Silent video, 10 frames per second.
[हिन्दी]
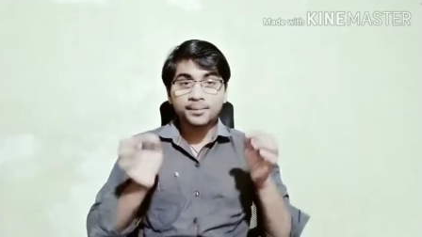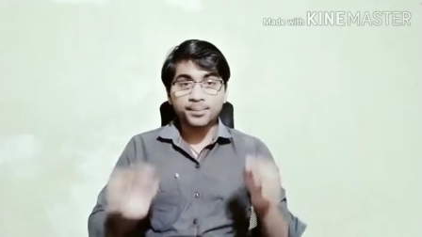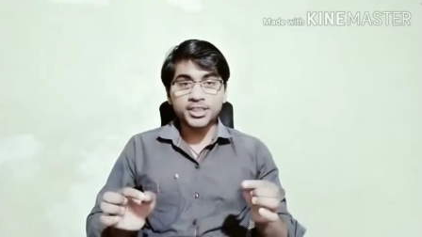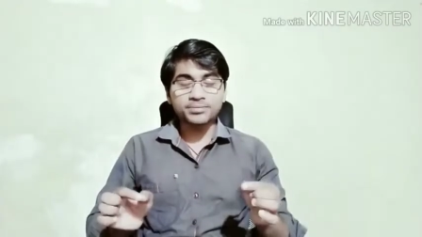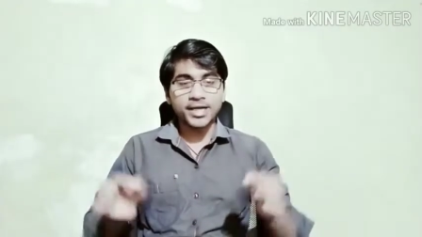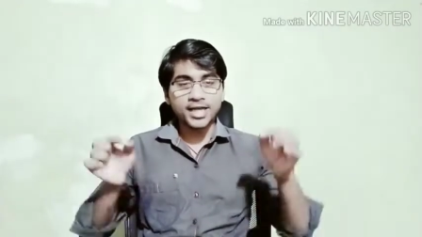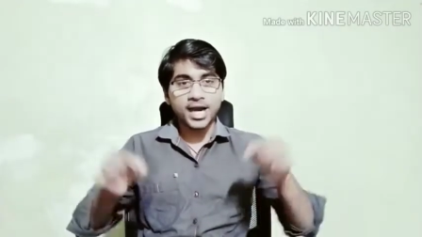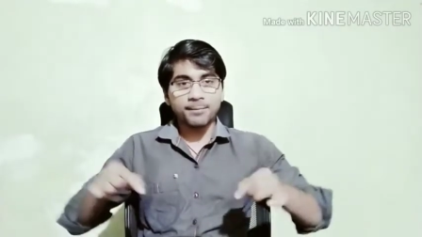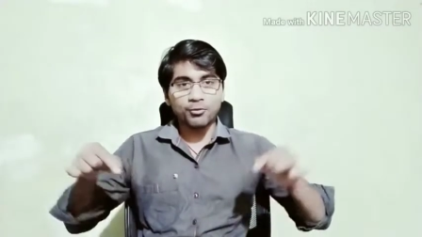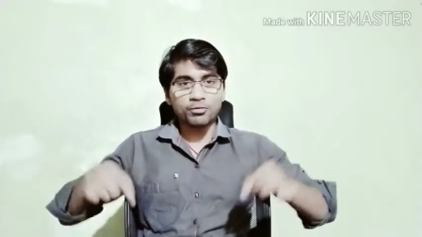प्लीज भाई
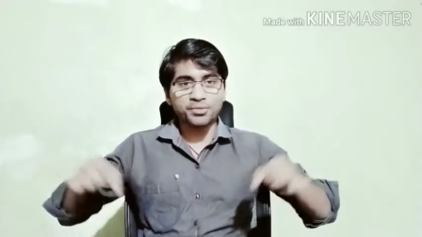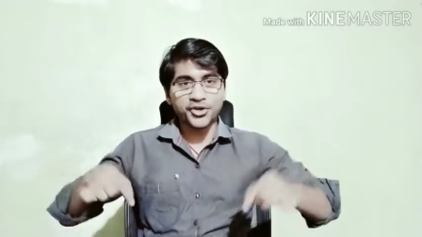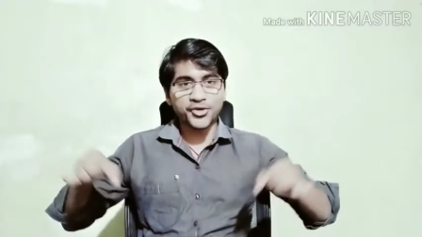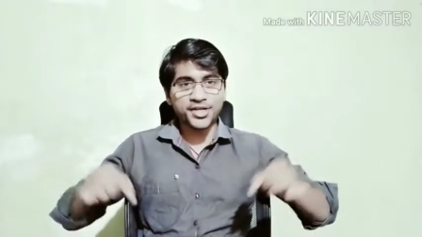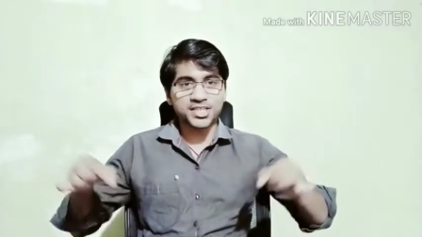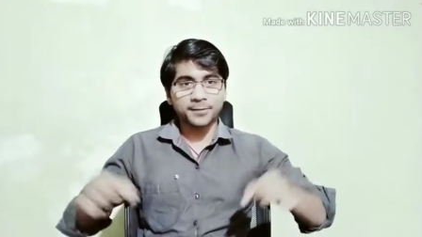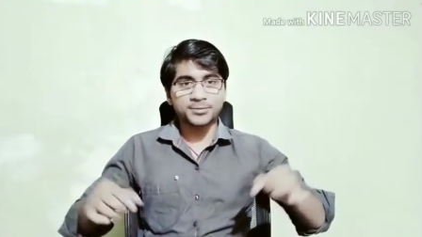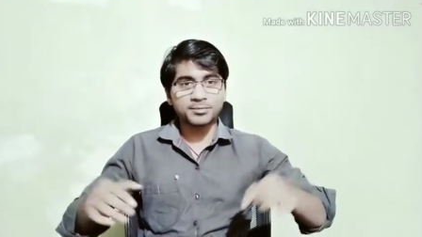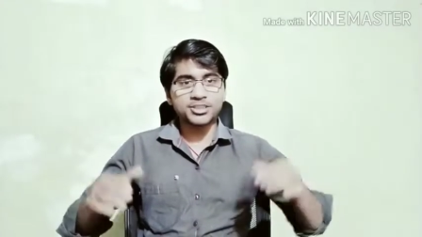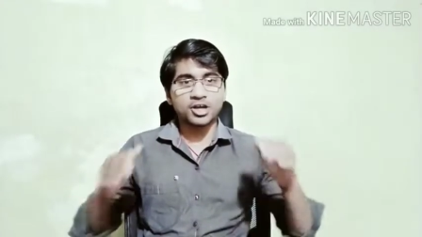आप लोग वीडियो के
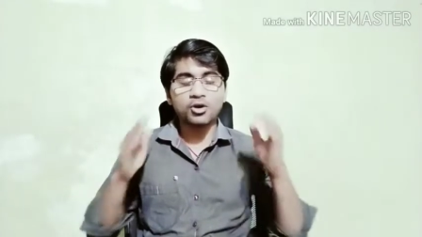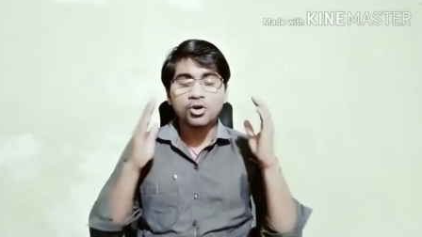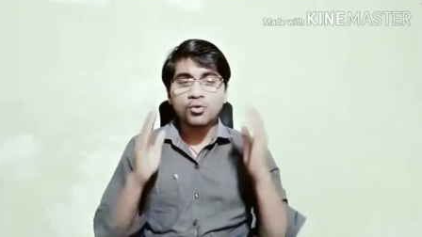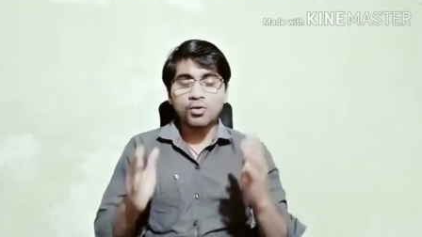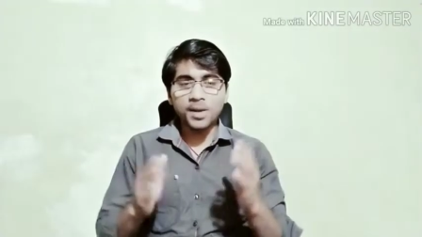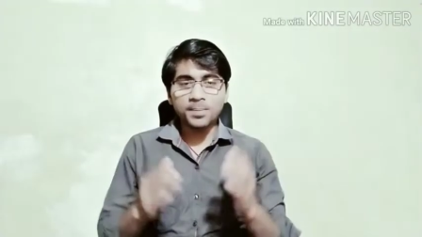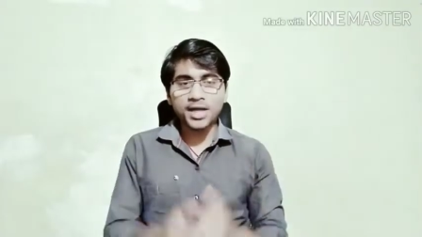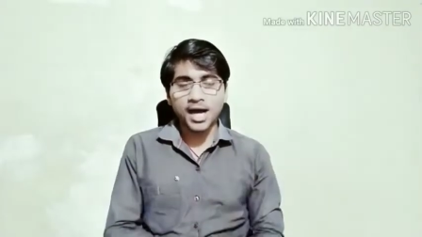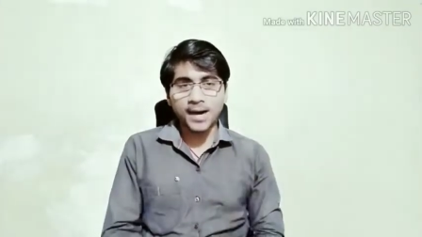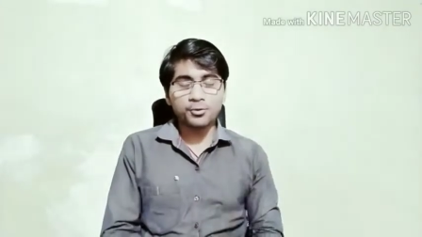डिस्क्रिप्शन में जाओ वहां पर
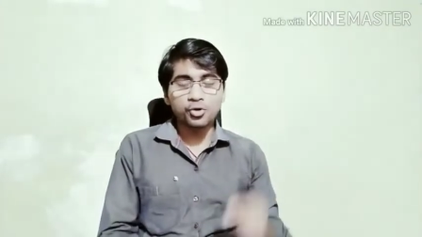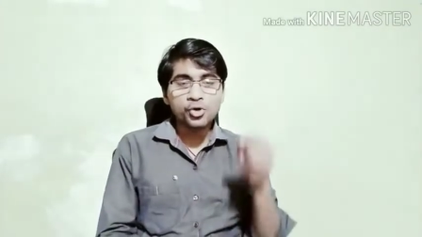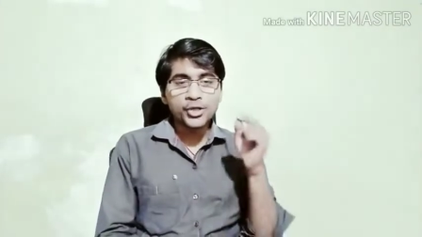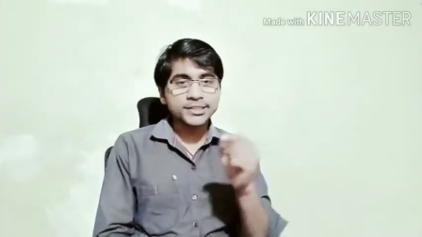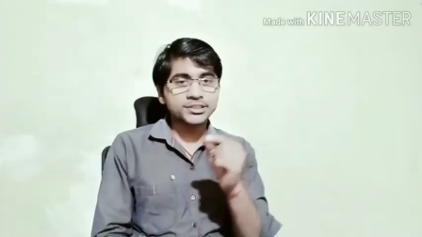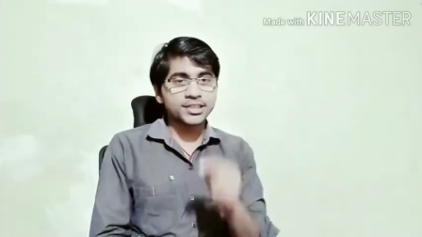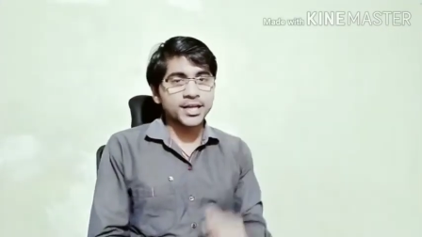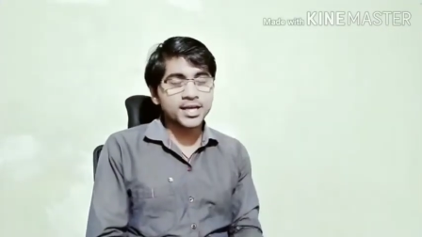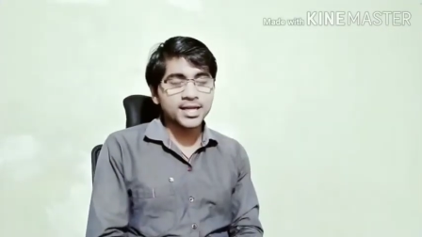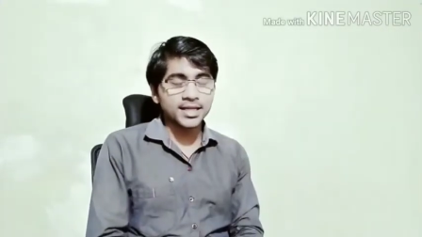आपको एक
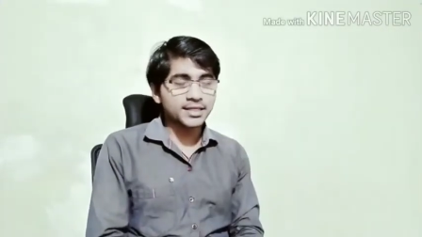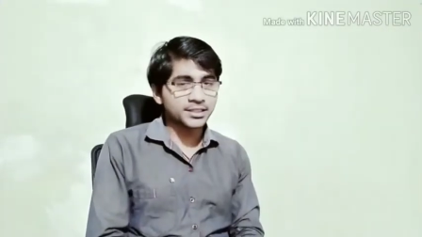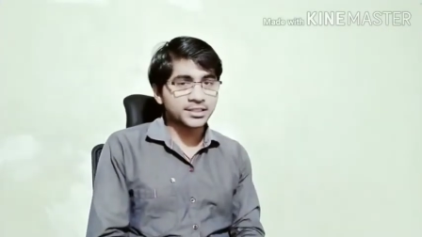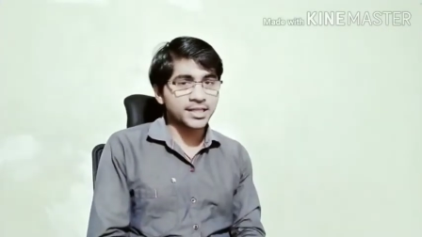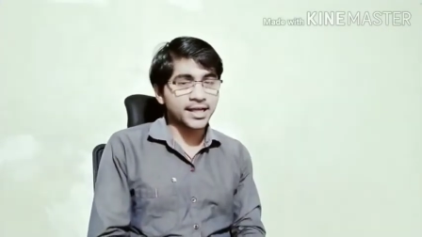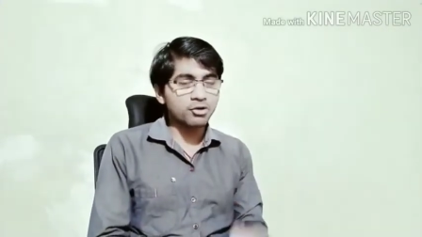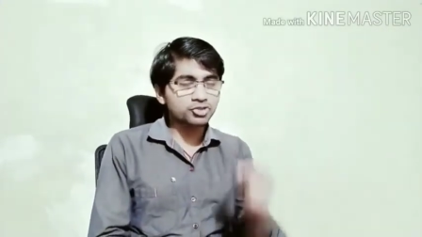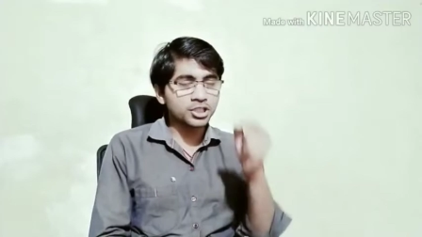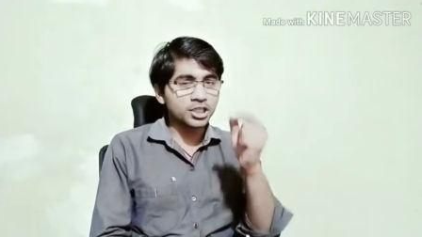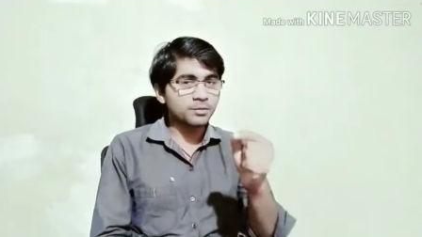चैनल का लिंक दिख जाएगा
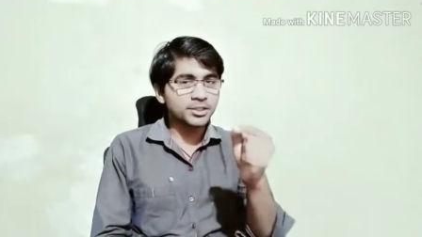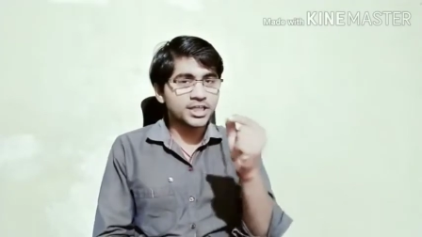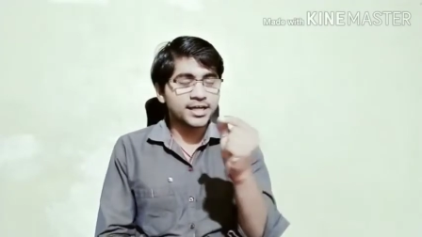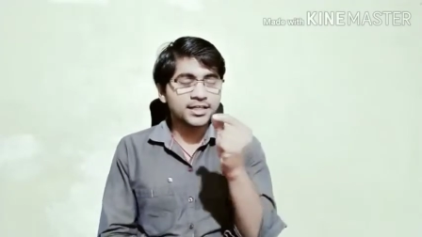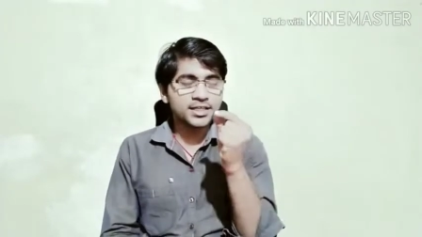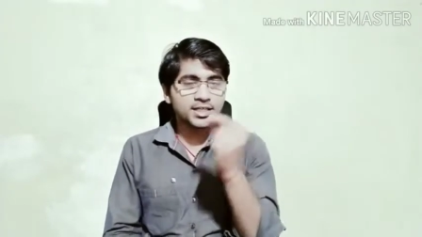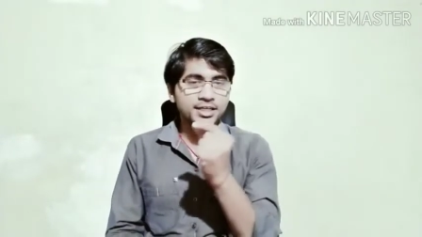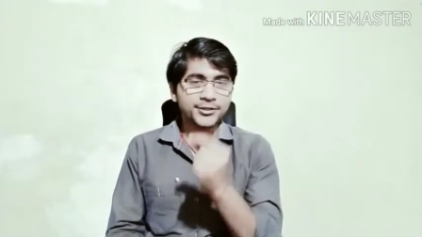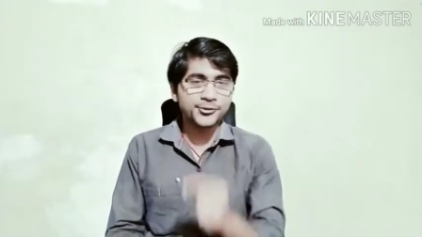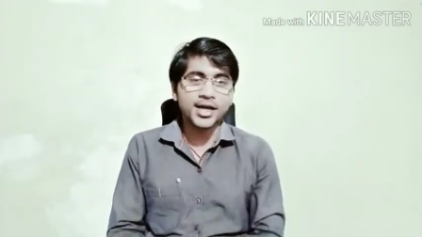उस लिंक पर जाकर के
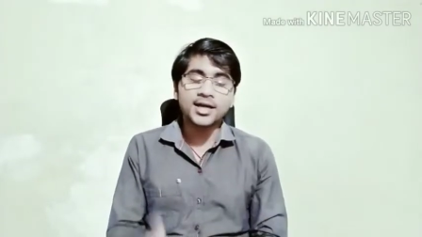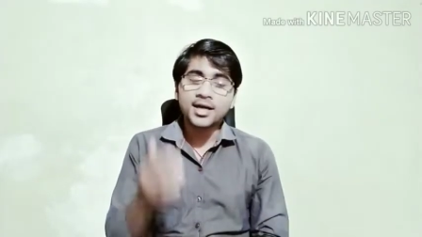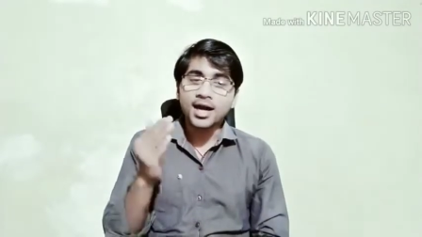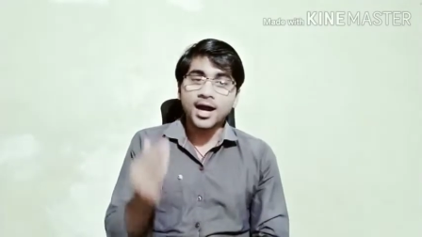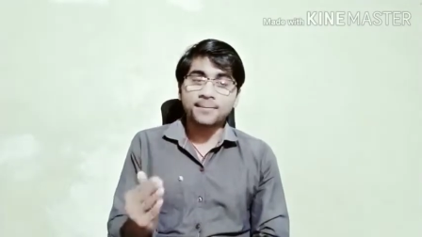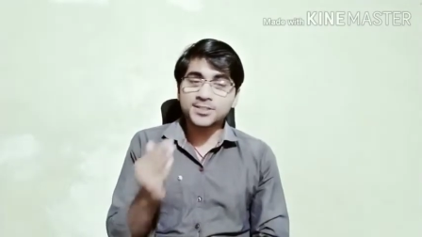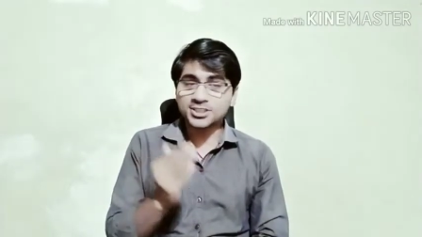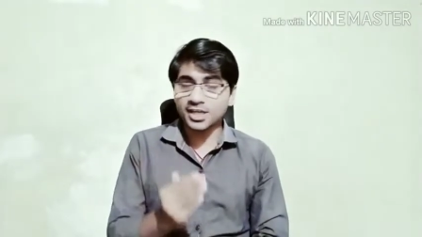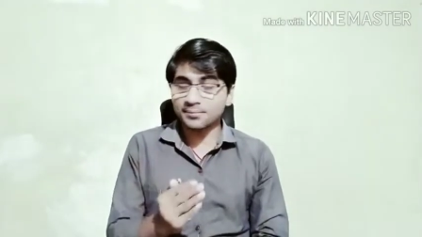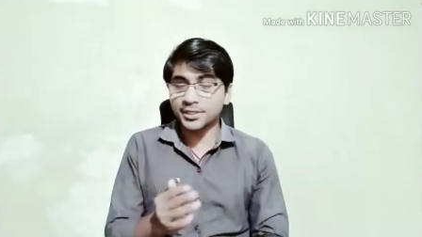क्लिक करो यार आपके
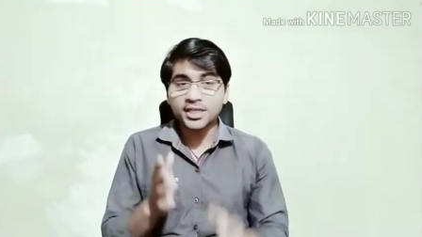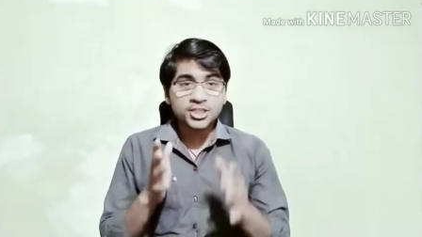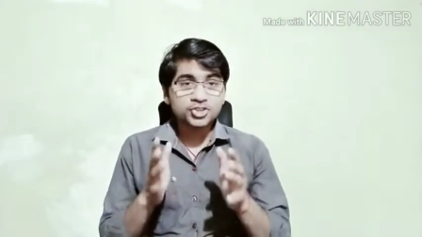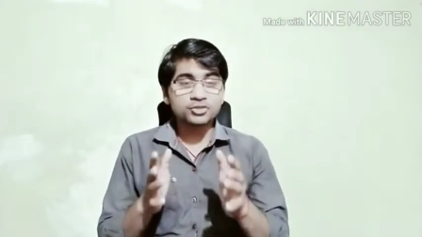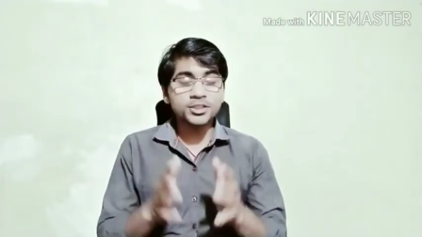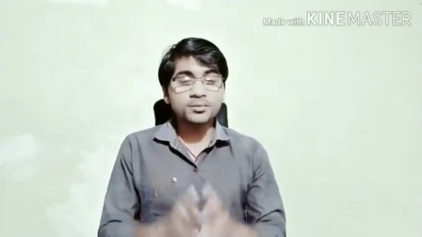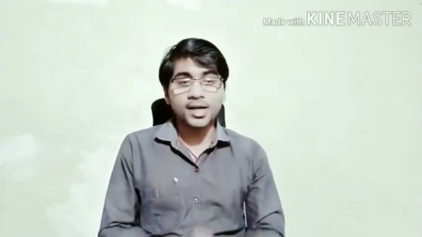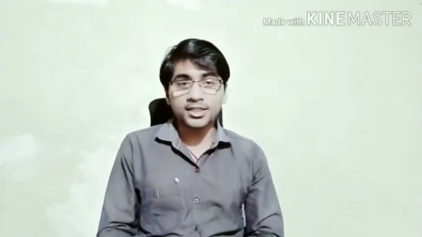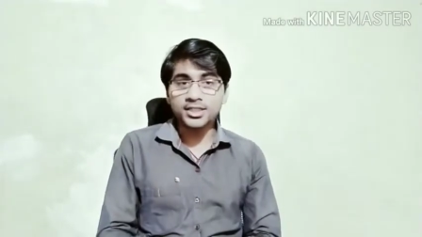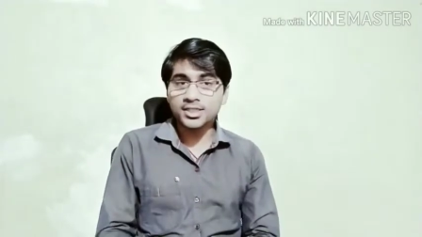सामने सुमित
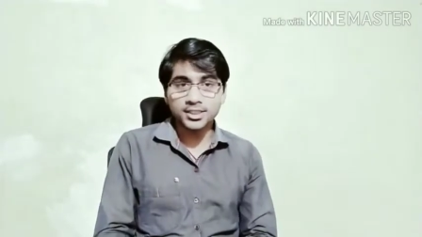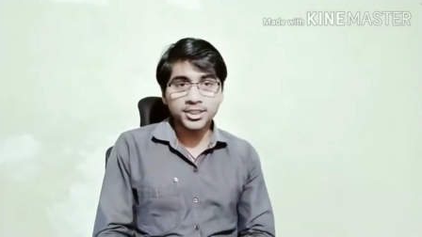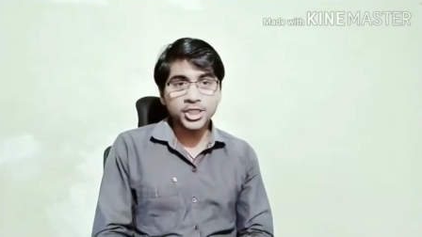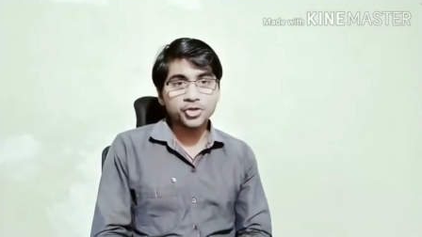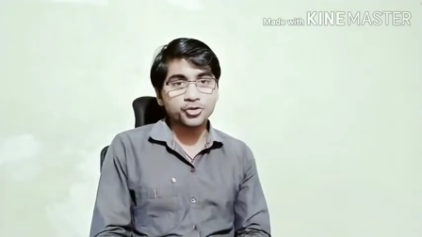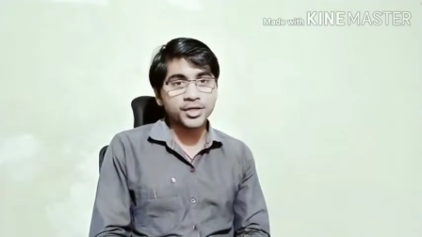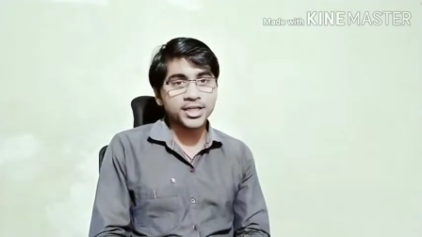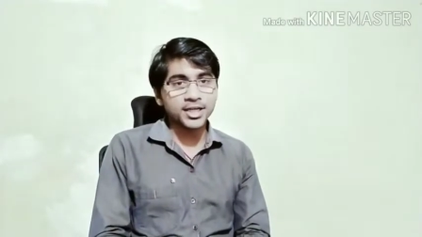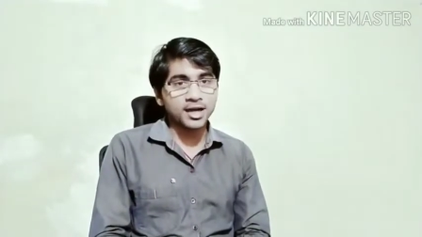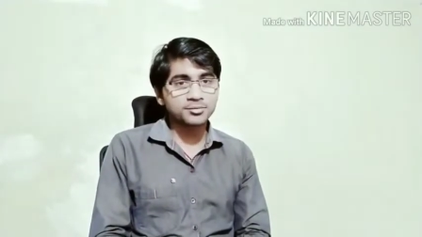भारती इंडियन यूट्यूबर
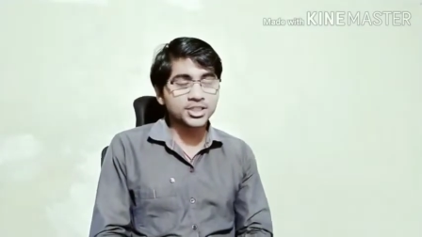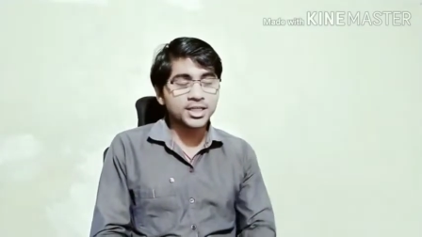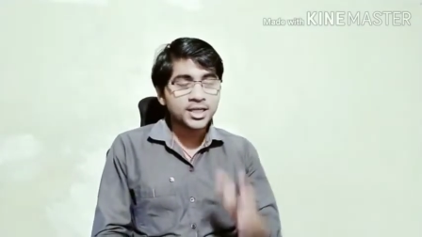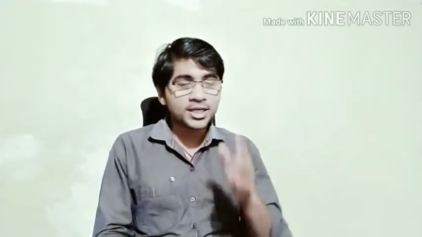के नाम से